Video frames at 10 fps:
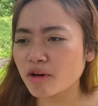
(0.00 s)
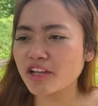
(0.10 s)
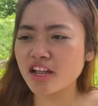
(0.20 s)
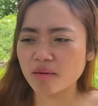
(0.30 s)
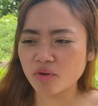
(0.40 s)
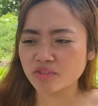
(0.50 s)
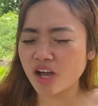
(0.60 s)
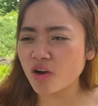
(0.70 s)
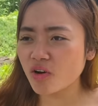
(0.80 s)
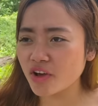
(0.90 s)
Pariya, ramog
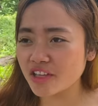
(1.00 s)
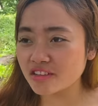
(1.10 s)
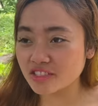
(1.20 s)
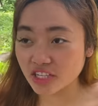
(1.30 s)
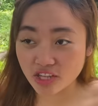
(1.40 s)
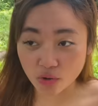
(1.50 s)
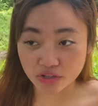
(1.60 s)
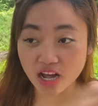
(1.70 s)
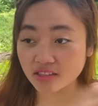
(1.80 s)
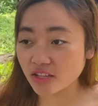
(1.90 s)
naong oy. Sige daw,
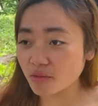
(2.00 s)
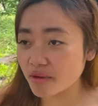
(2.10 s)
idunk daw